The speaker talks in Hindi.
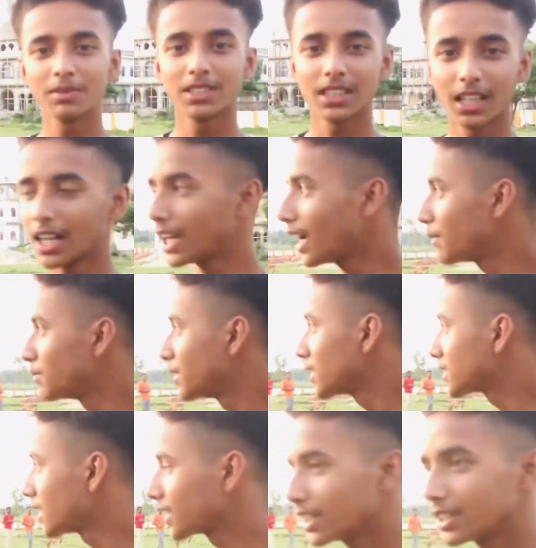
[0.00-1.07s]
में चल रहा है आप देख
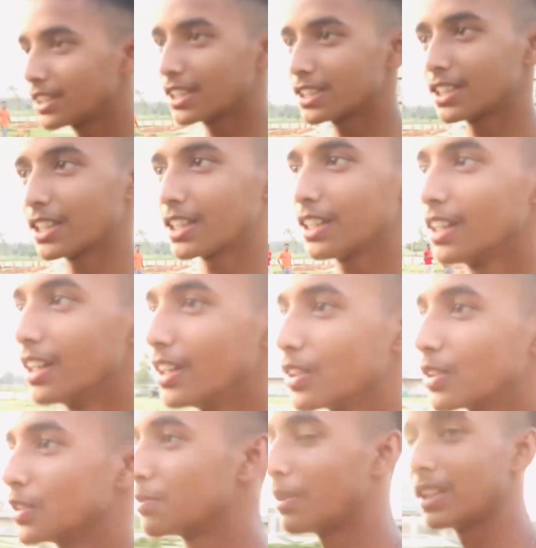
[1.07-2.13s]
सकते हैं जैसे कि
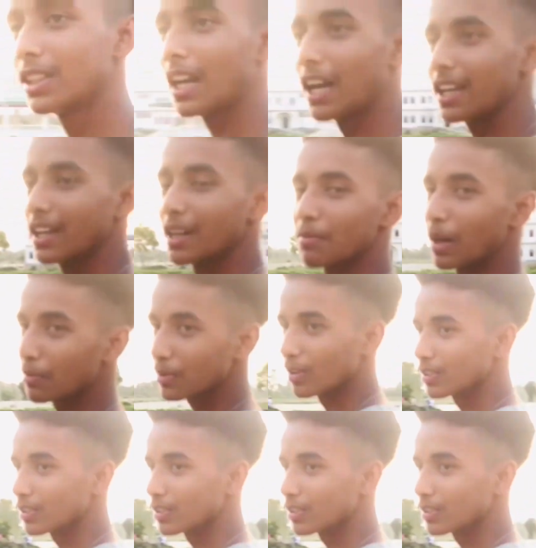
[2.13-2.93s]
कुछ मंदिर आइए हम आपको